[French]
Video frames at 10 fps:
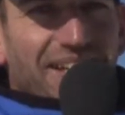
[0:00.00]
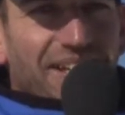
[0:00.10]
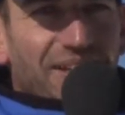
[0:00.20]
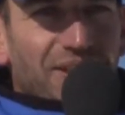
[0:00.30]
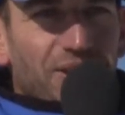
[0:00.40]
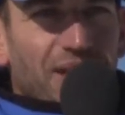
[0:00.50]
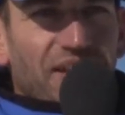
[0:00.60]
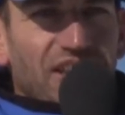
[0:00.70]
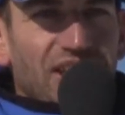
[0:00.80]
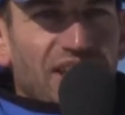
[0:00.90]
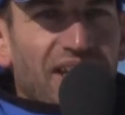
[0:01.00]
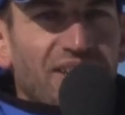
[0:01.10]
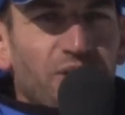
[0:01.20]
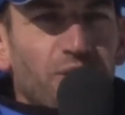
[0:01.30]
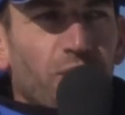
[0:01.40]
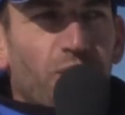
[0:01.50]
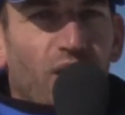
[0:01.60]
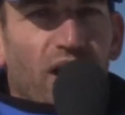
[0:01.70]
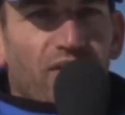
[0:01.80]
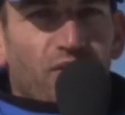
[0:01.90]
Euh, je travaille chez Accenture pour
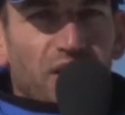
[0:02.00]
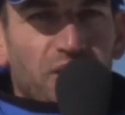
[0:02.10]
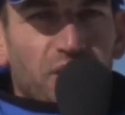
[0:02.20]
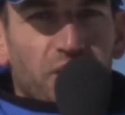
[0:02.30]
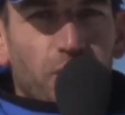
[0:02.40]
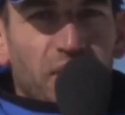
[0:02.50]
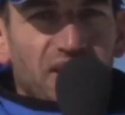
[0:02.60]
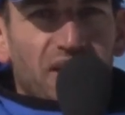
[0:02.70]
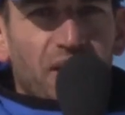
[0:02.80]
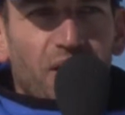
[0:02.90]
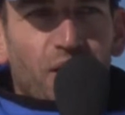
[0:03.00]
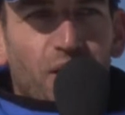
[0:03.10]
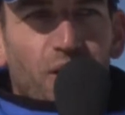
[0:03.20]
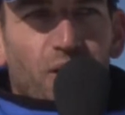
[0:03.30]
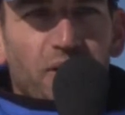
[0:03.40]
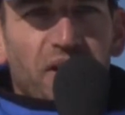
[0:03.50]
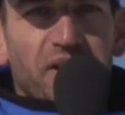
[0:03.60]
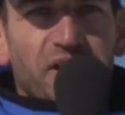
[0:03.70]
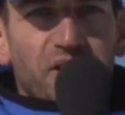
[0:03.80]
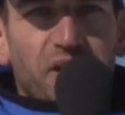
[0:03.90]
la fondation d'entreprise. On aide
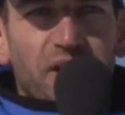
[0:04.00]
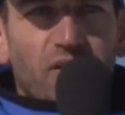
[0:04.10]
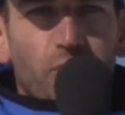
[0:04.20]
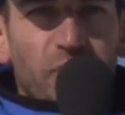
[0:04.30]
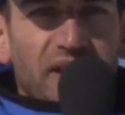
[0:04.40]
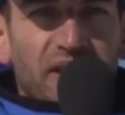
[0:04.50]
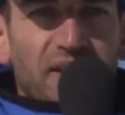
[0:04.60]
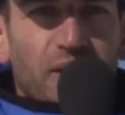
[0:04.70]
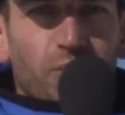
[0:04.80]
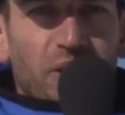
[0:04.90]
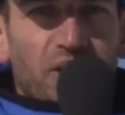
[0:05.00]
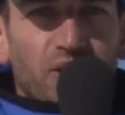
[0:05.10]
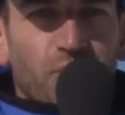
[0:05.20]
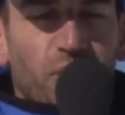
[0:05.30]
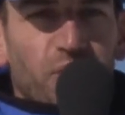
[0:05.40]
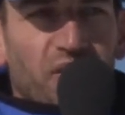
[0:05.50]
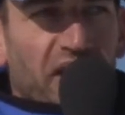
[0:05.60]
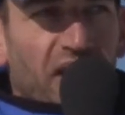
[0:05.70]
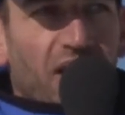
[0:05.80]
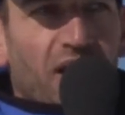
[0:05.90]
des gens à développer des, compétences pour trouver
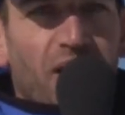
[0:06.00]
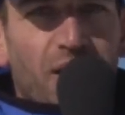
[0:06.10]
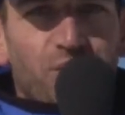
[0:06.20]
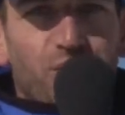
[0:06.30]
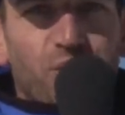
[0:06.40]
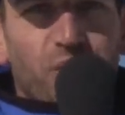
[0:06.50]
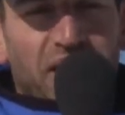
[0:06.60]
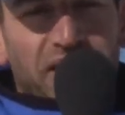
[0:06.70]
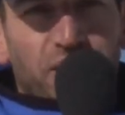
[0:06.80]
un, boulot ou créer une